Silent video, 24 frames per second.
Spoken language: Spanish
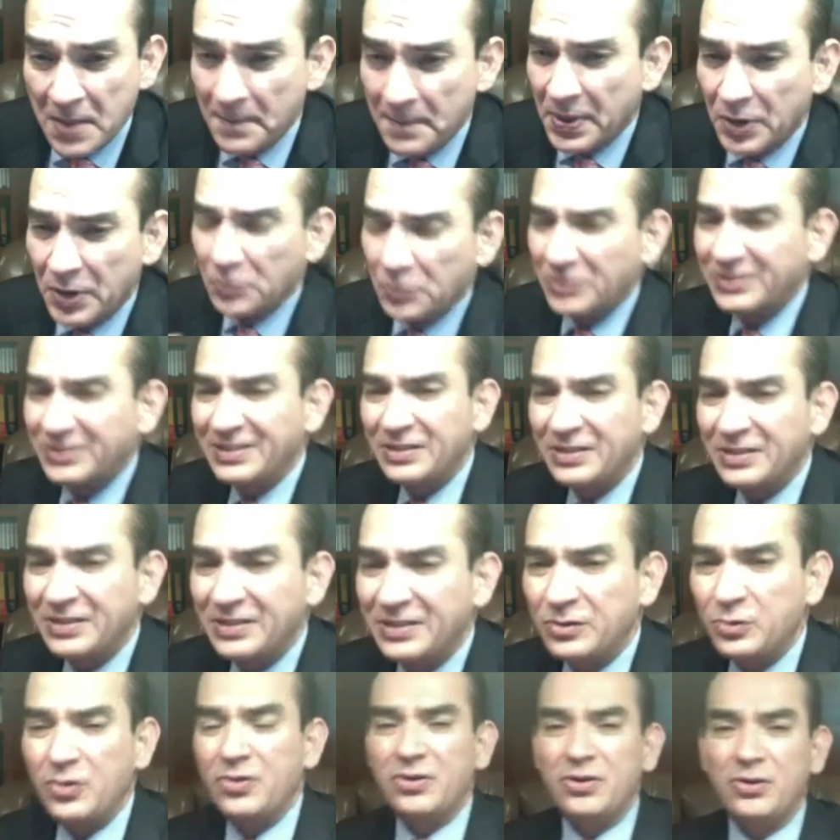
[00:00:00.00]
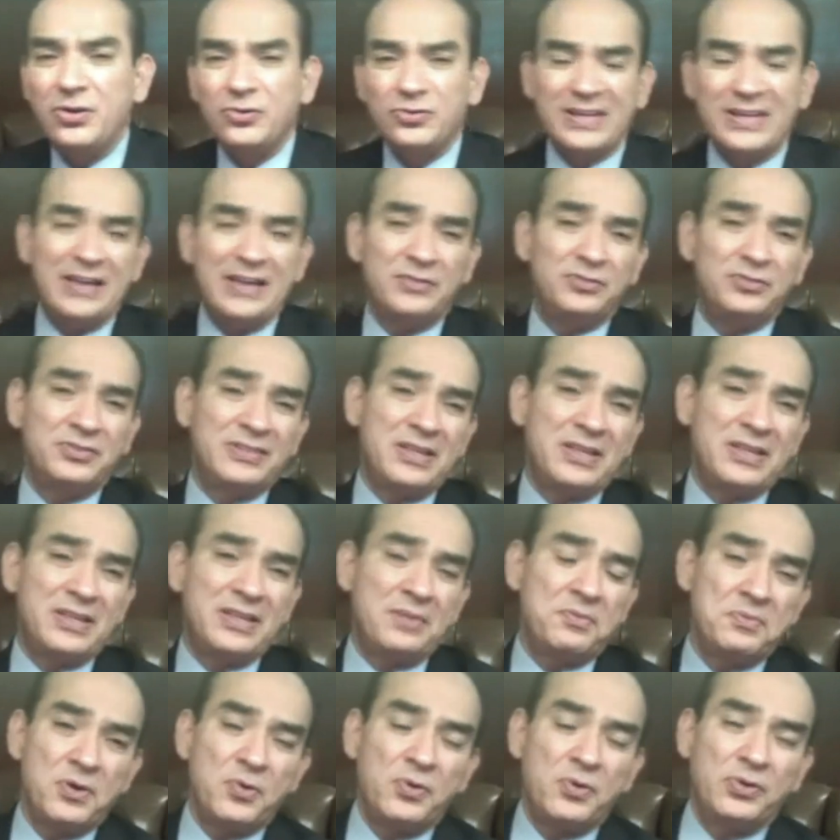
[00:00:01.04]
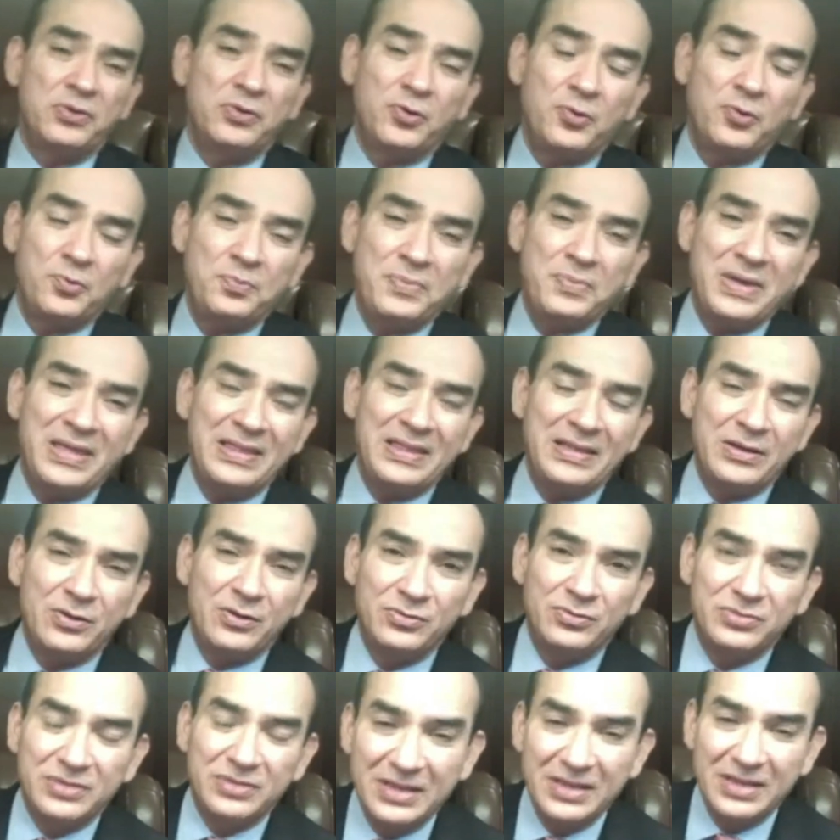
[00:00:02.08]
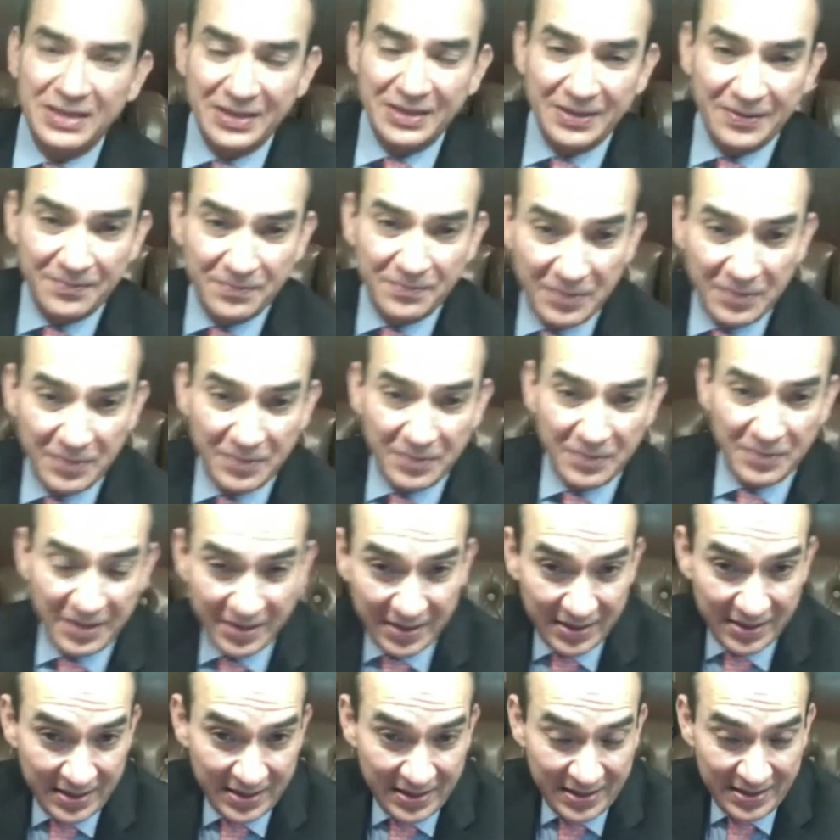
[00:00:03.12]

Pero no es en todos los casos, también me encuentro con médicos que, eh,